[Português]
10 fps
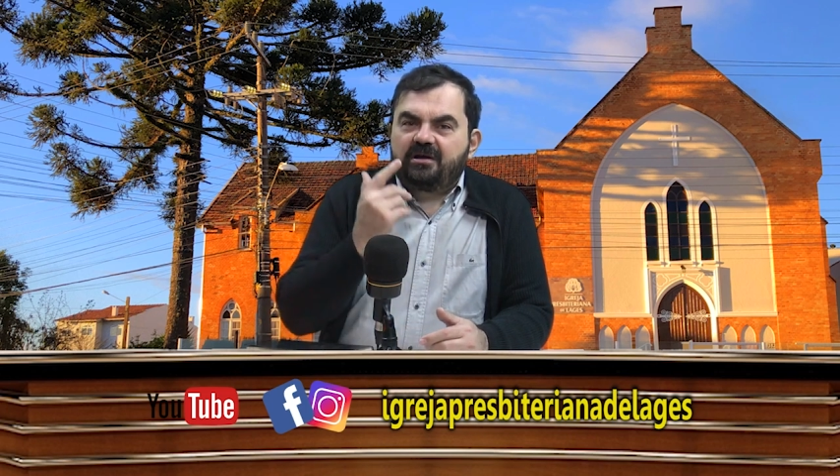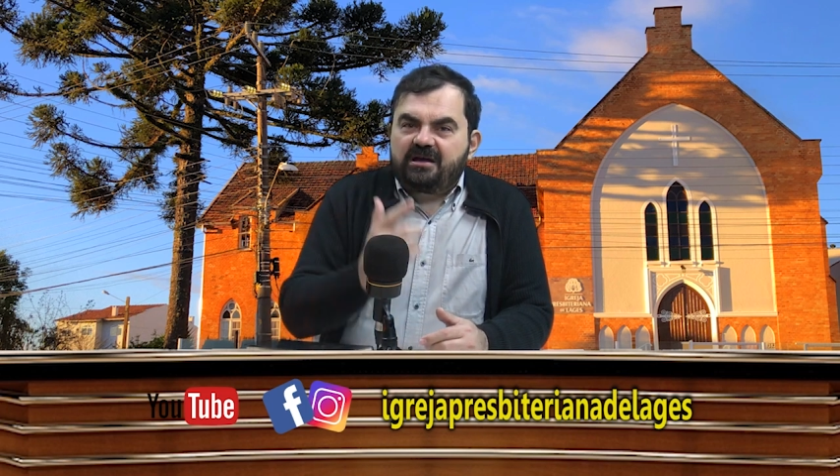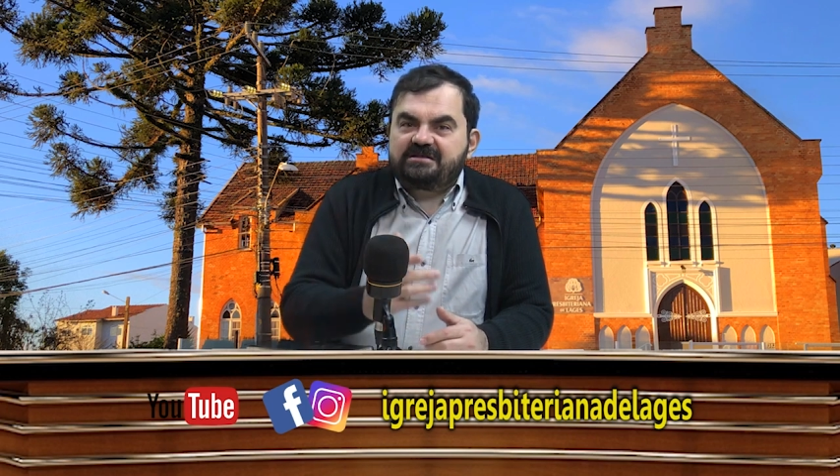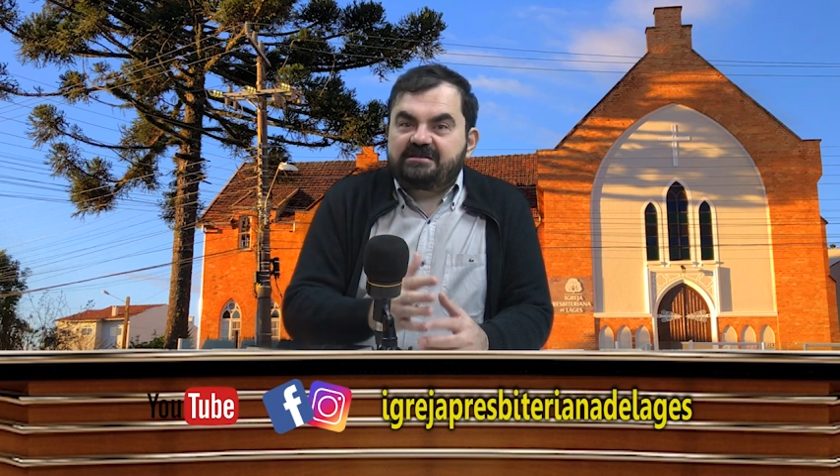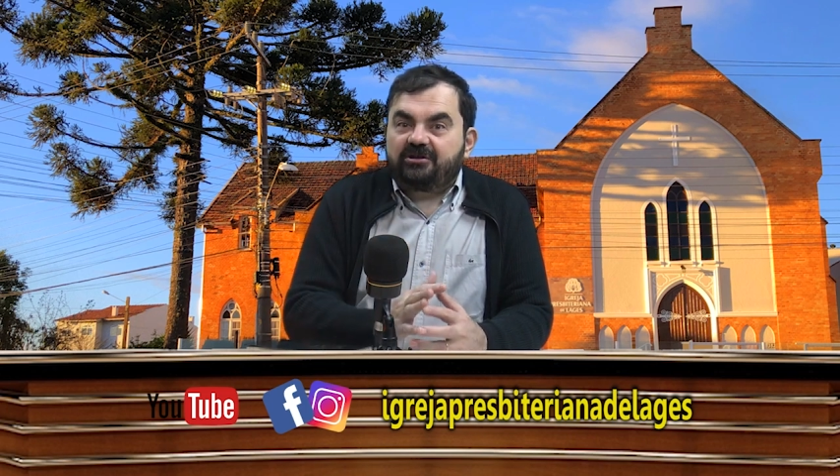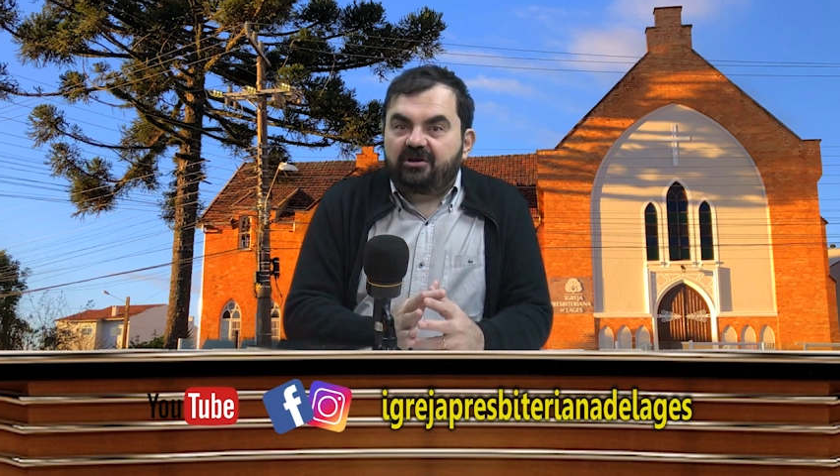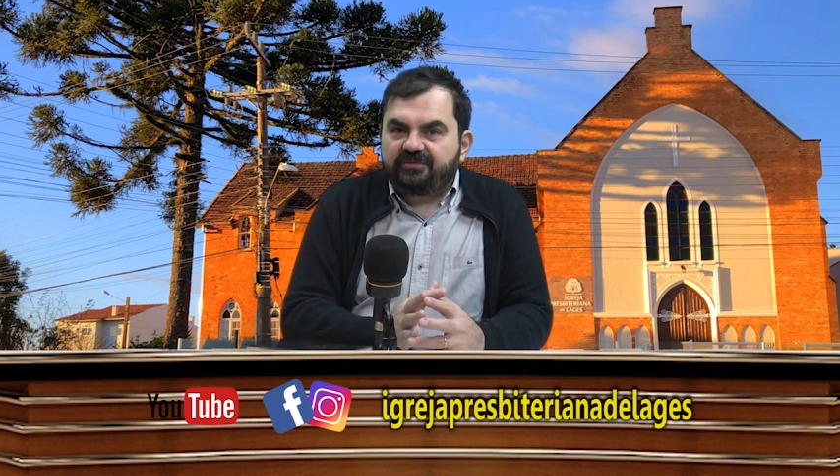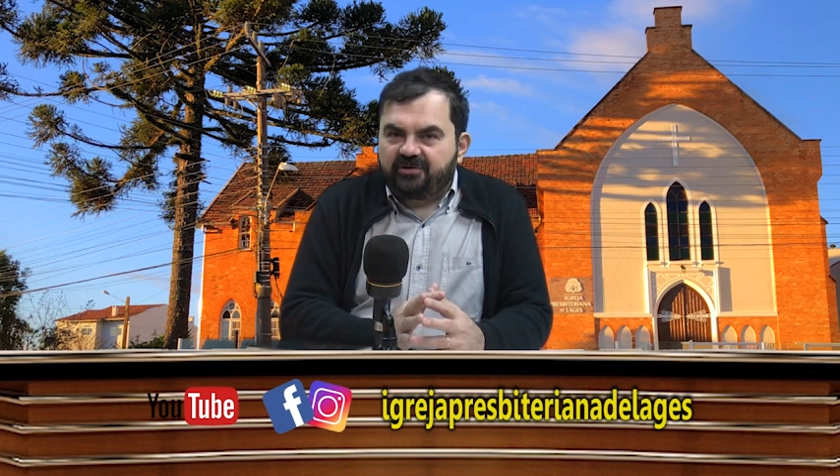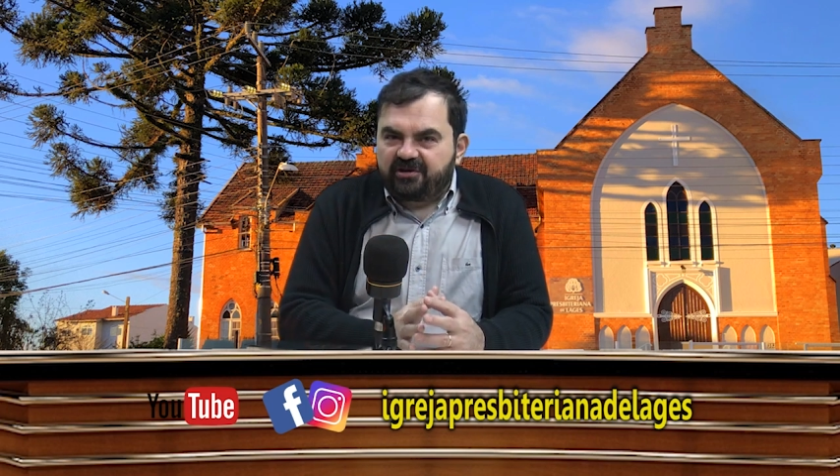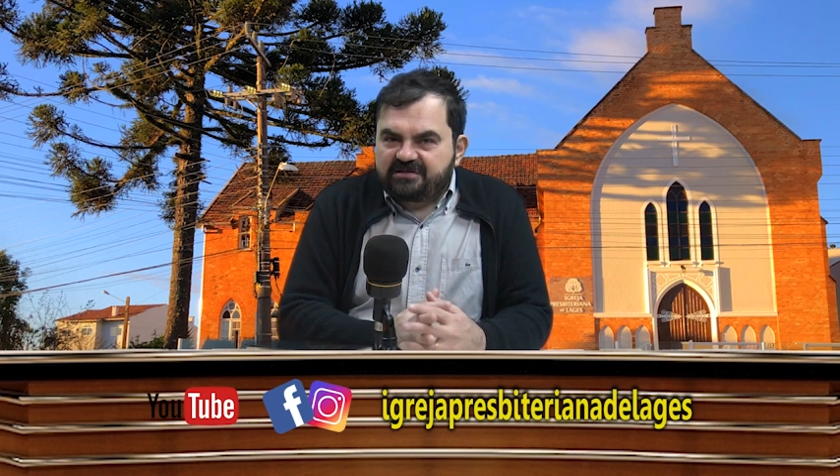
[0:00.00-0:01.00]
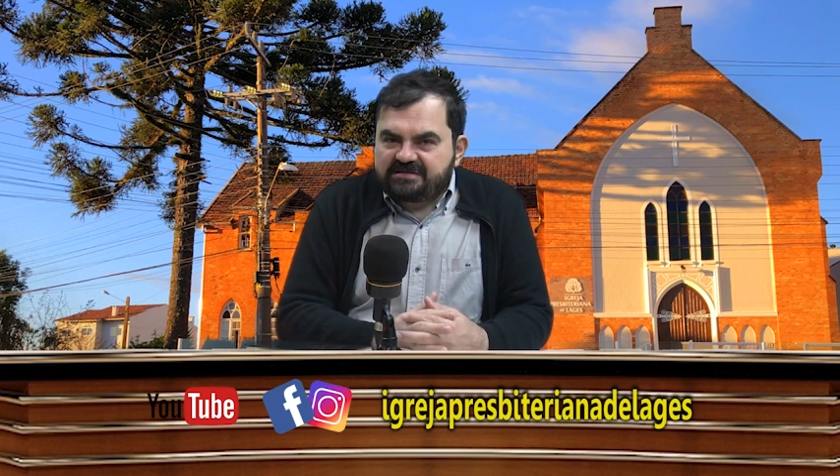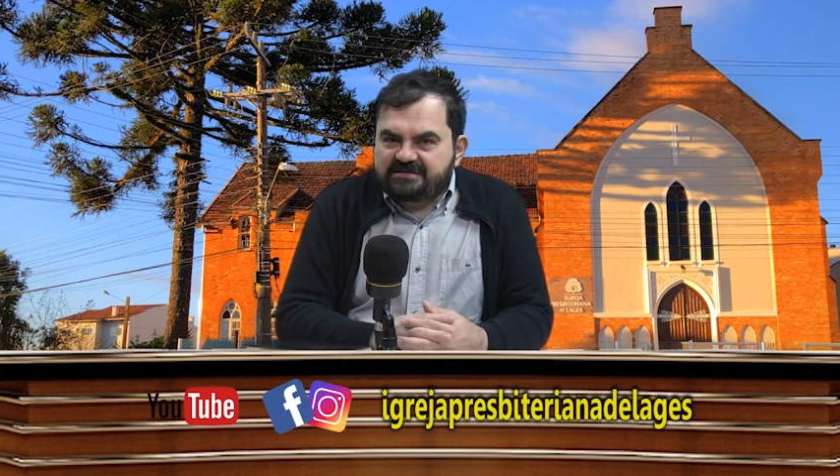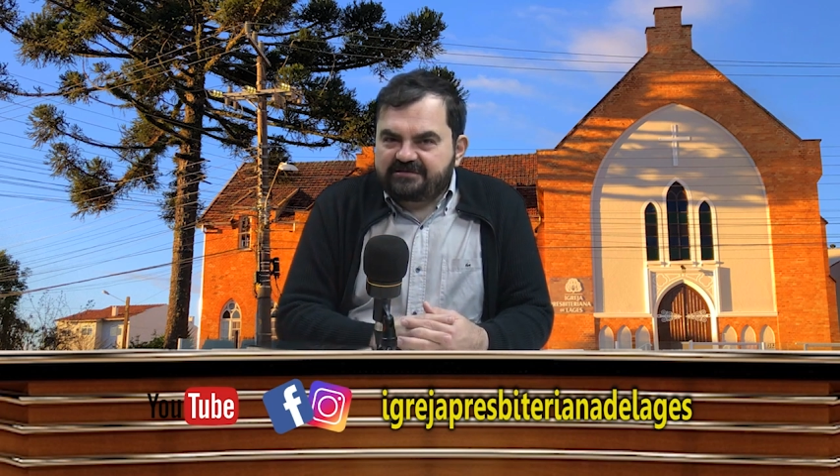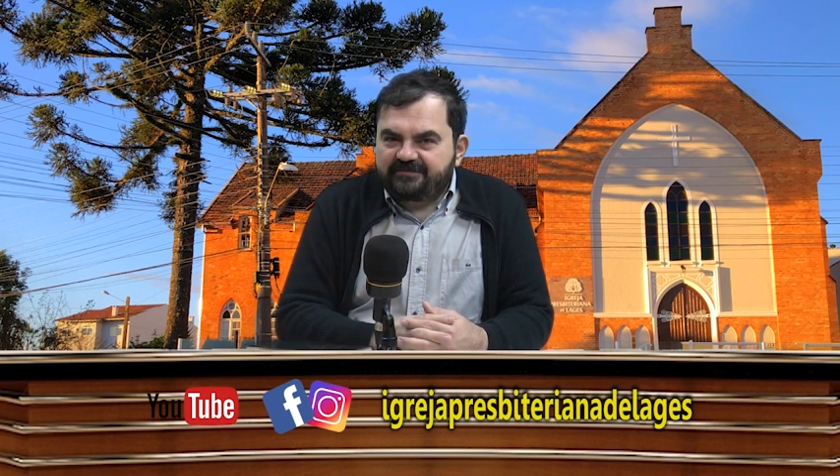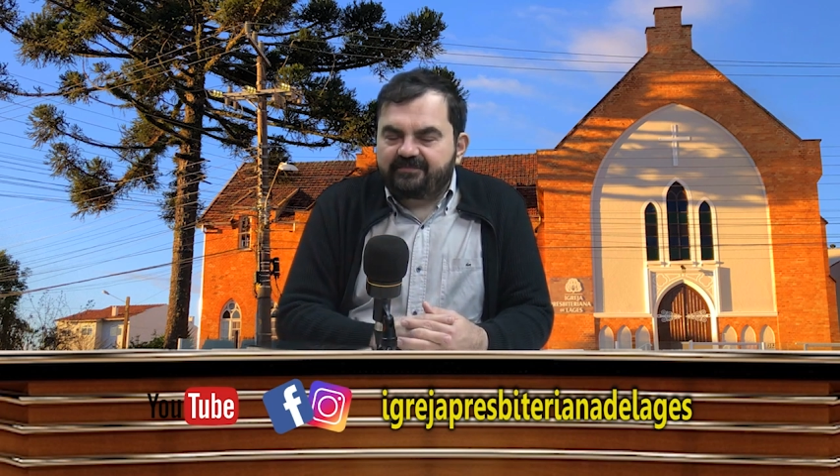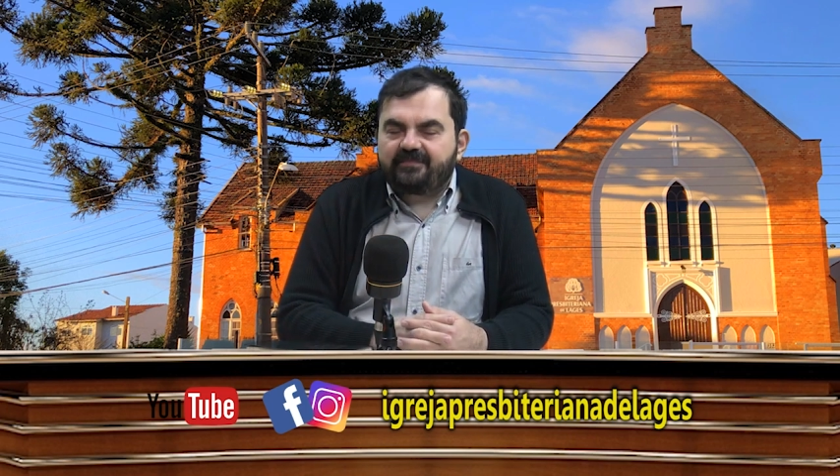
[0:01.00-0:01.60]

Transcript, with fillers: às 19 horas.